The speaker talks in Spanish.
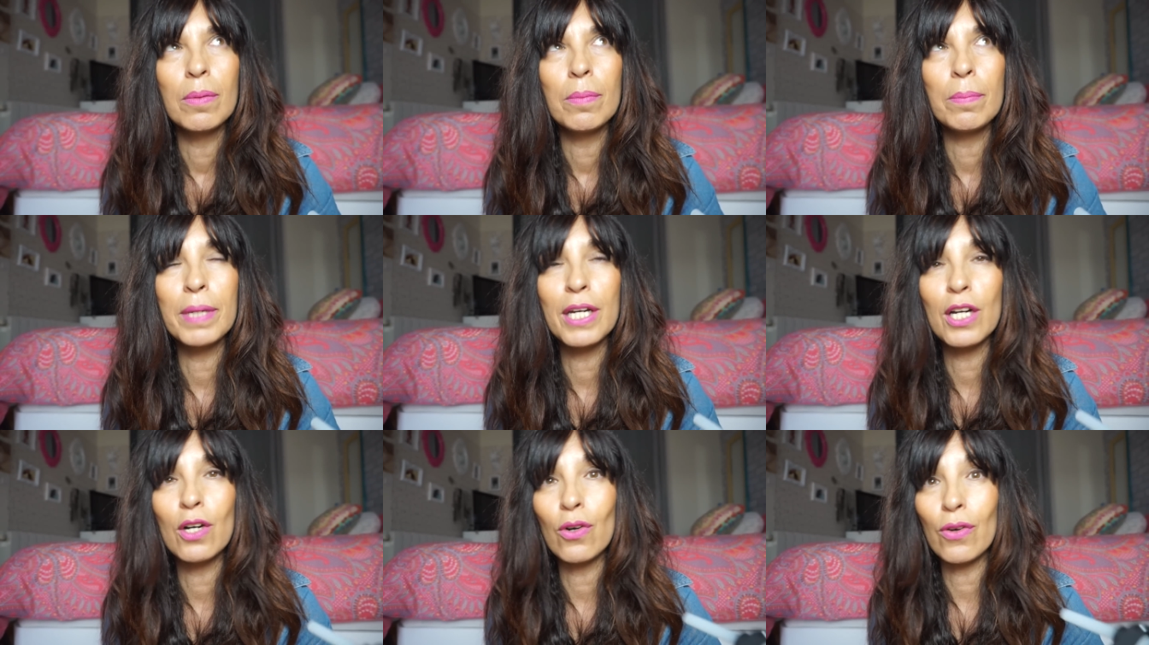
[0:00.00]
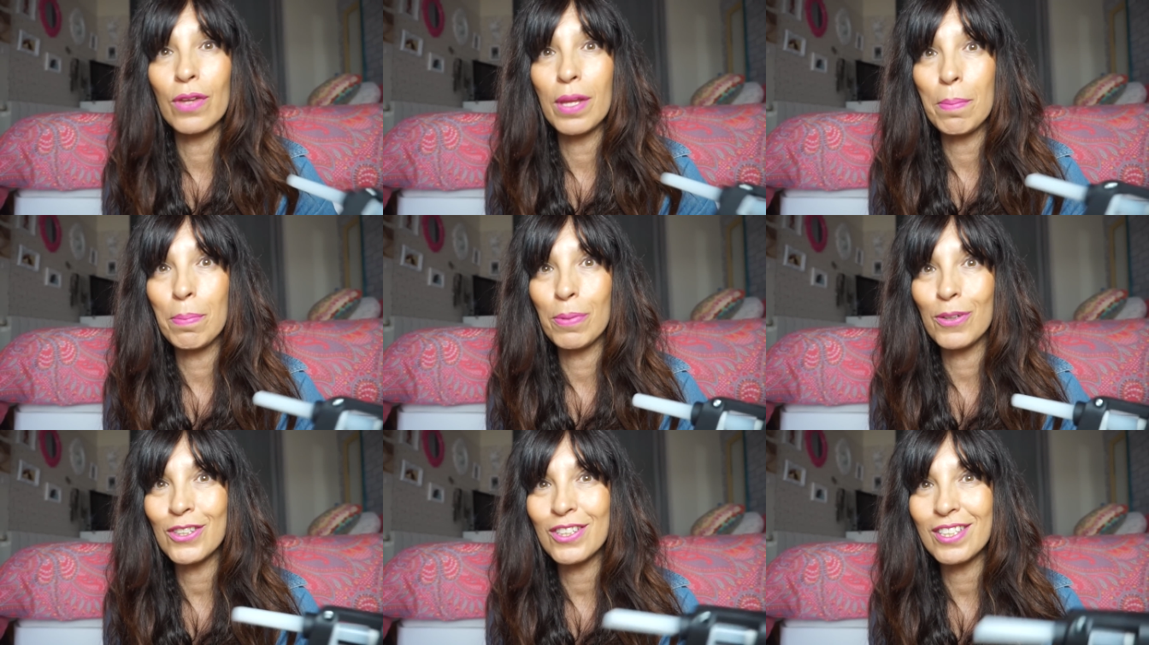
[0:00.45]

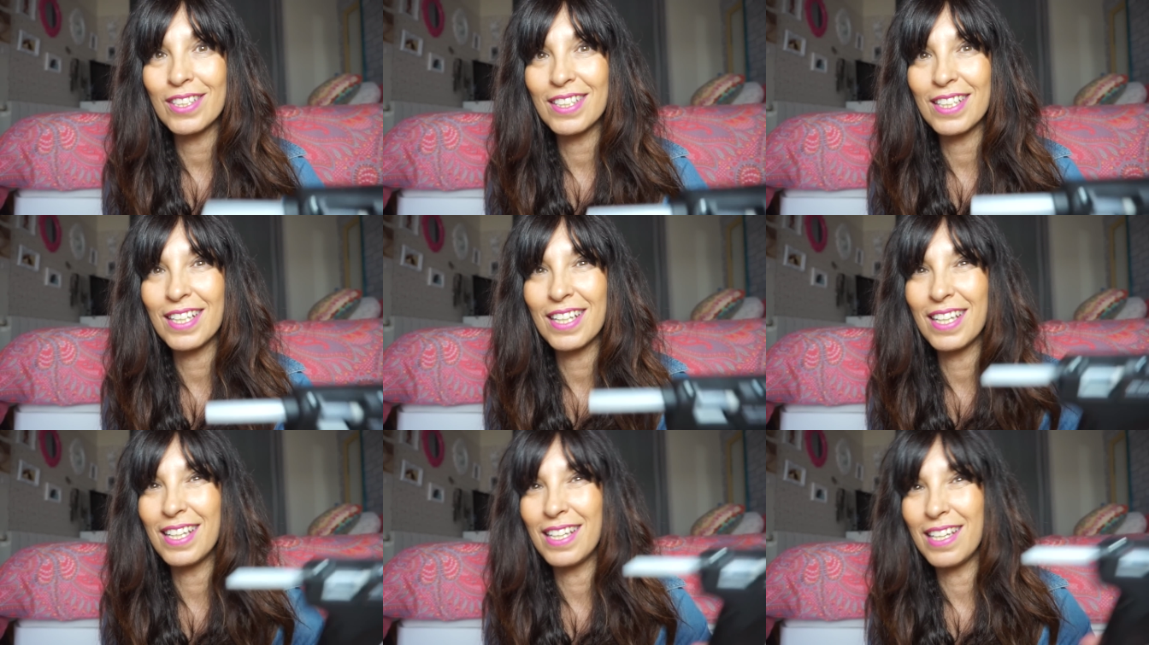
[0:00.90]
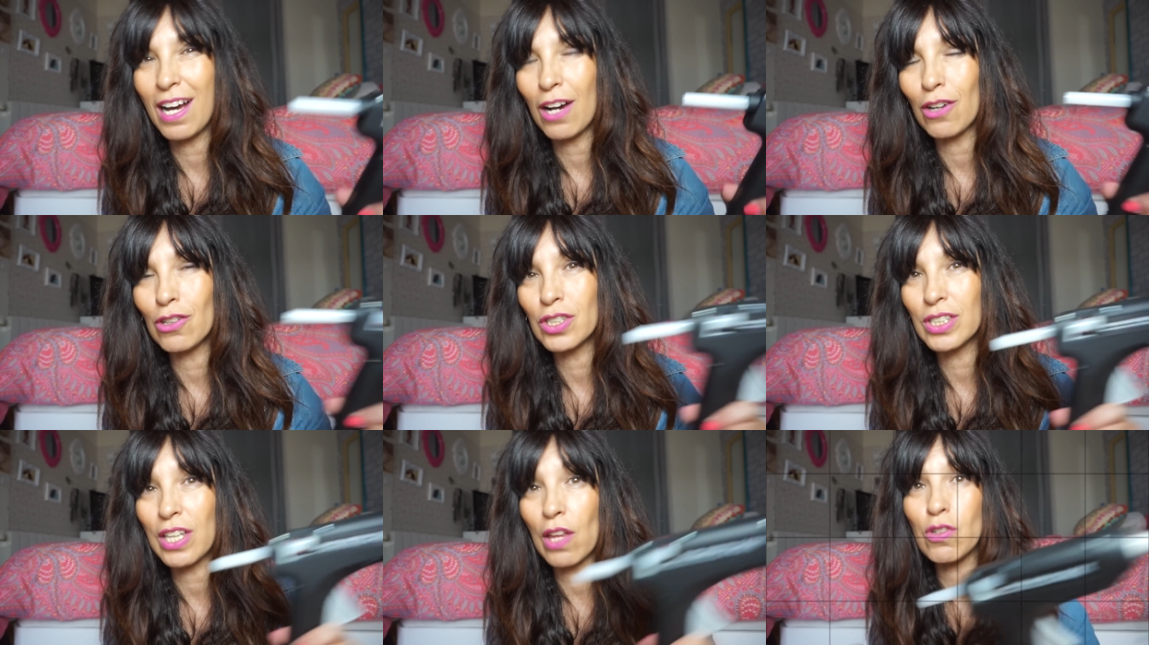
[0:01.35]
Bricodepot y ha
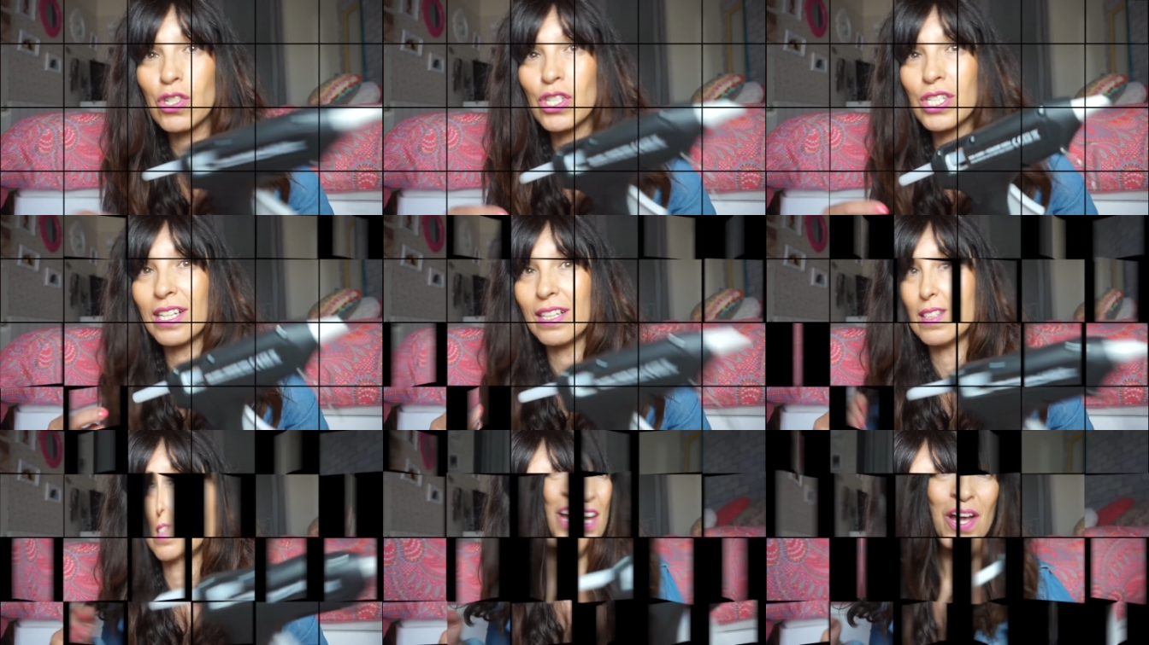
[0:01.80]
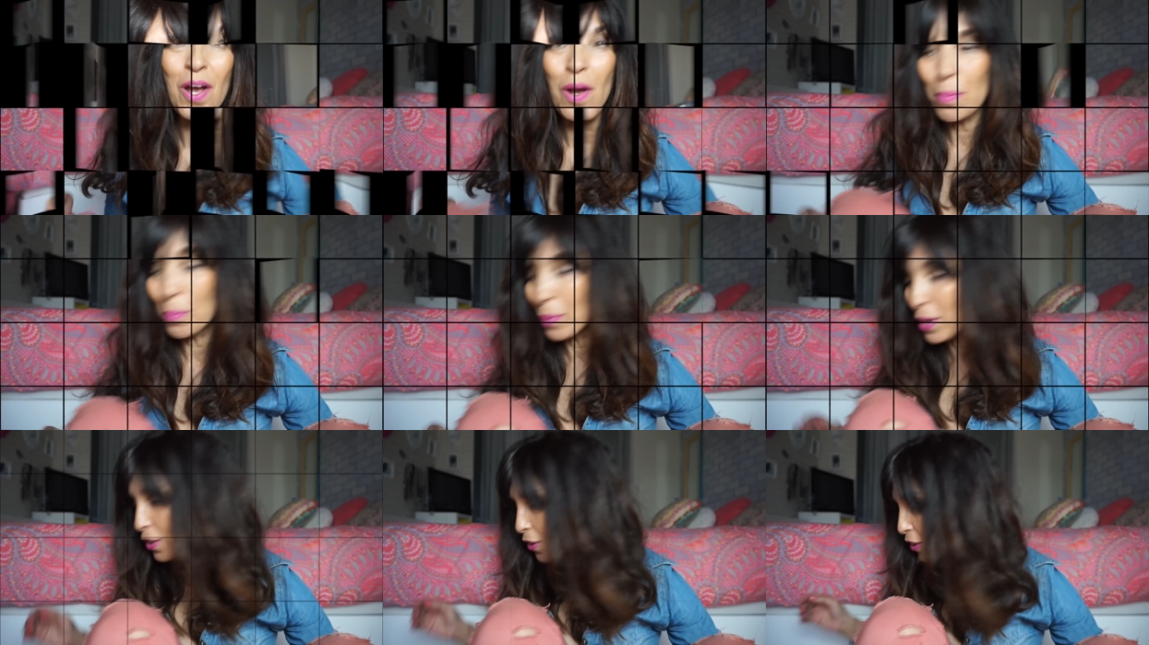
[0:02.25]
costado 7
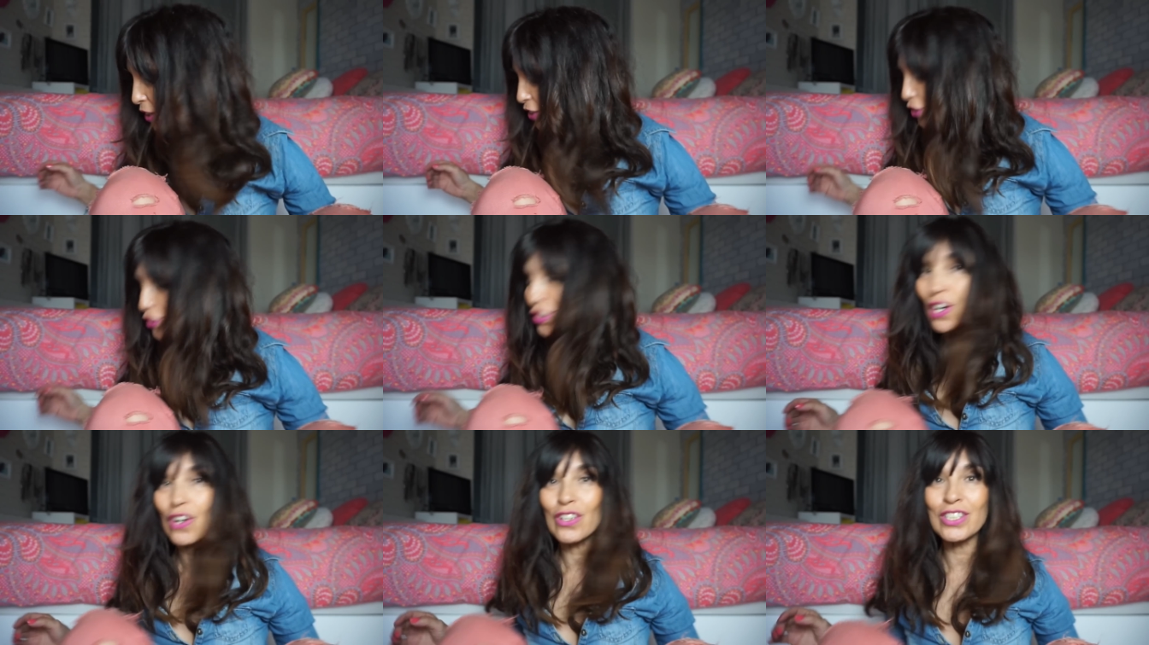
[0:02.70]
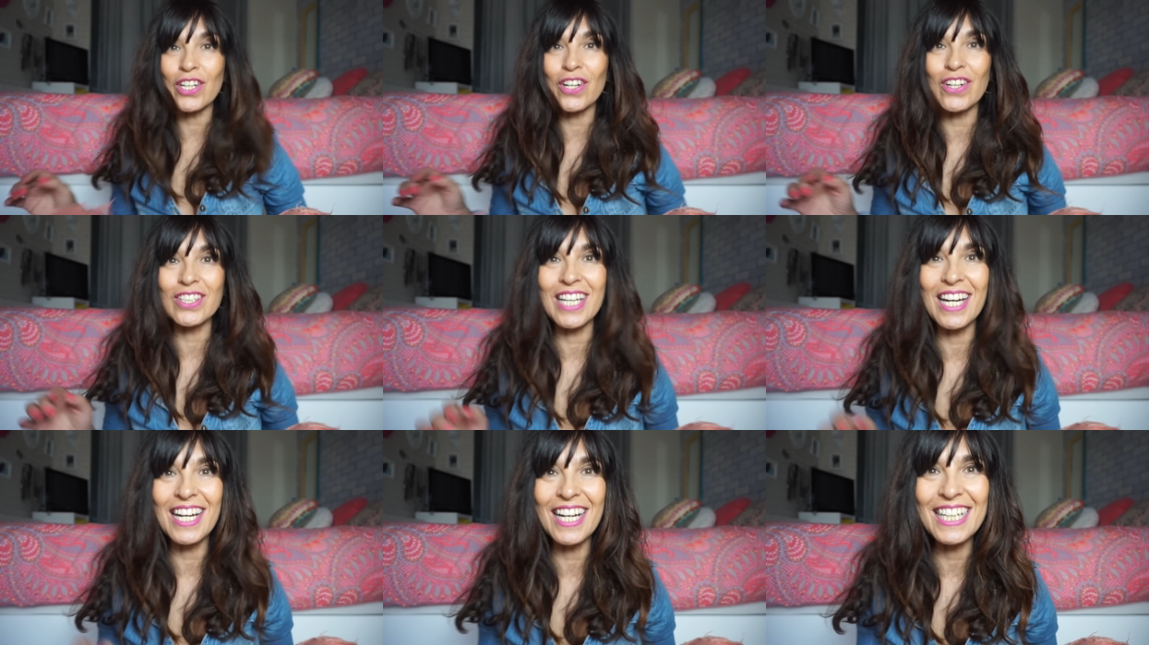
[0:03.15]
Bueno, y otra cosa que os ha